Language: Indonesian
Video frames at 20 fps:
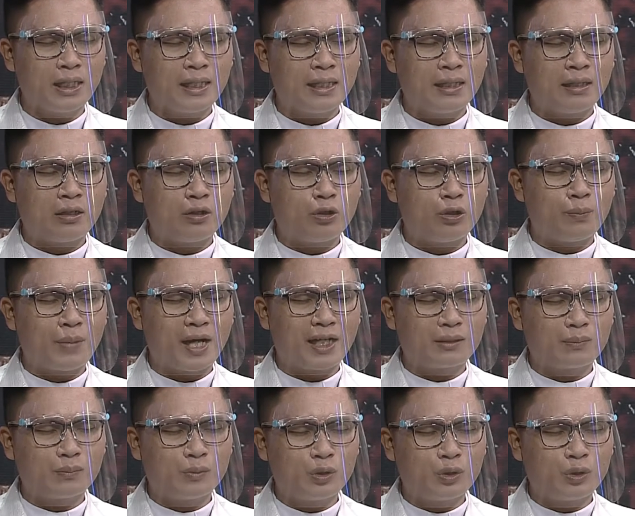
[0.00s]

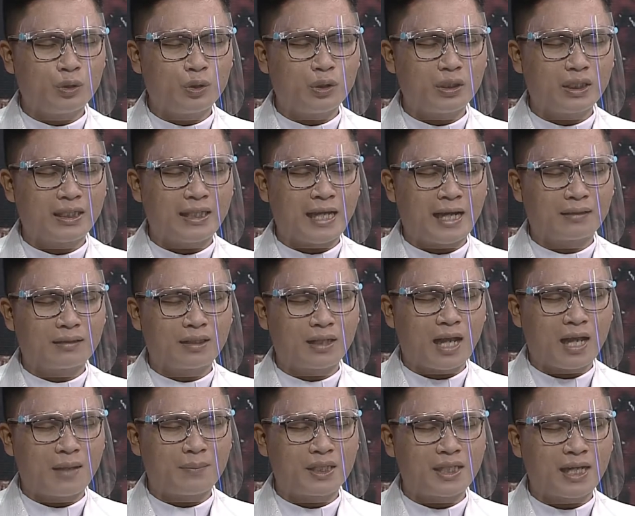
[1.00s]
umatmu yang tengah
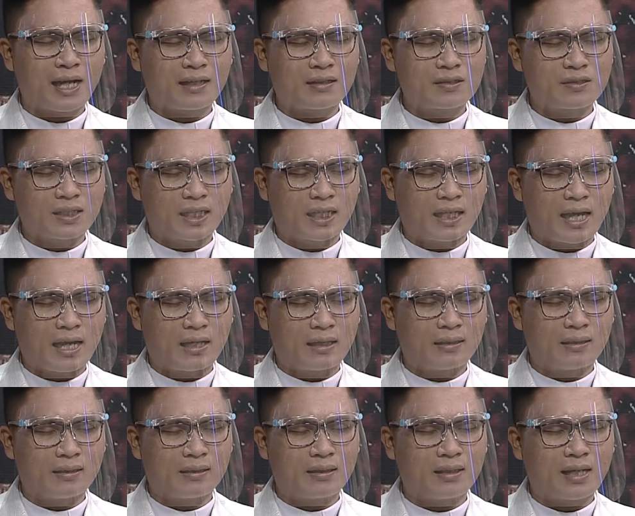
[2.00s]

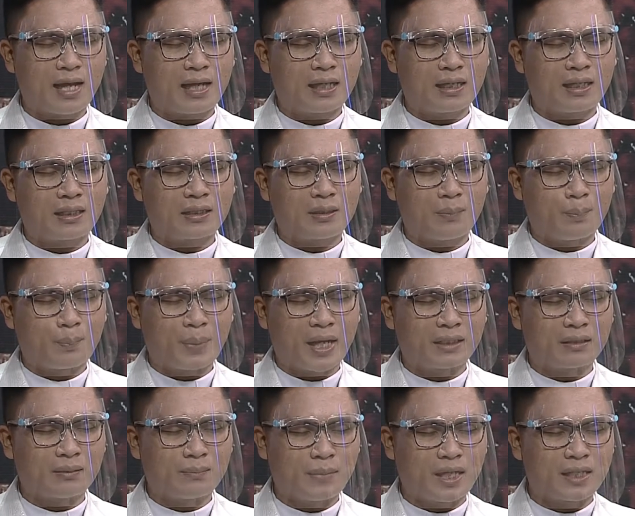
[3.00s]
menyaksikan dari tempat
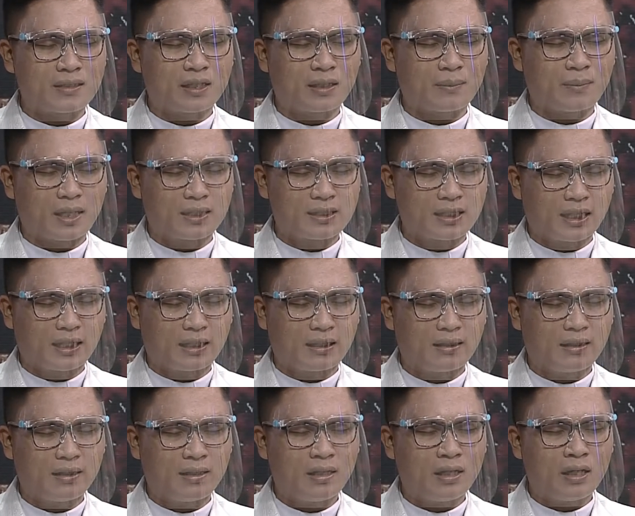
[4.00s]
masing-masing.
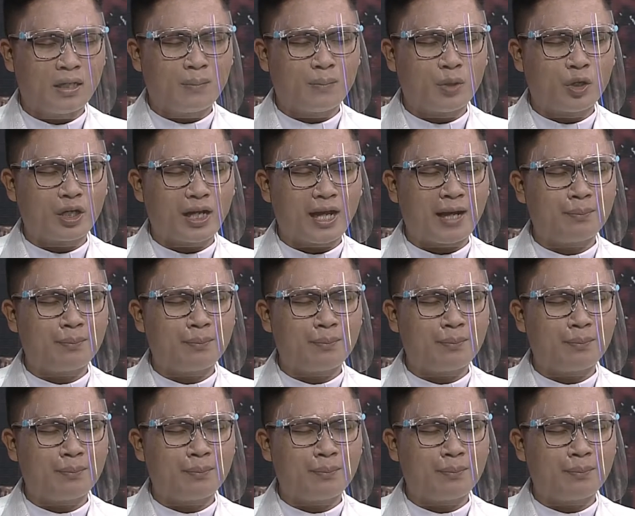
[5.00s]
Mohon ampun